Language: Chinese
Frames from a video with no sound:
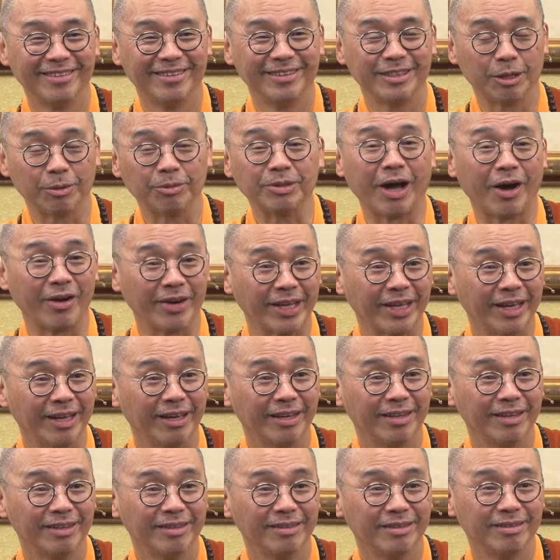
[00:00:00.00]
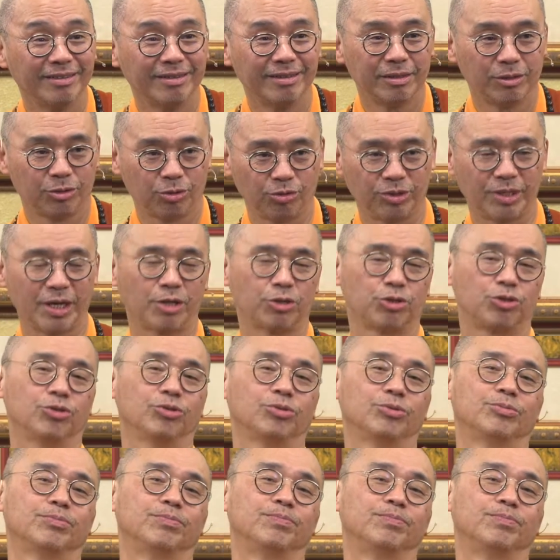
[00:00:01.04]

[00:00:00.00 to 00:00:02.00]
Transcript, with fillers: 有没有道理？就这样修。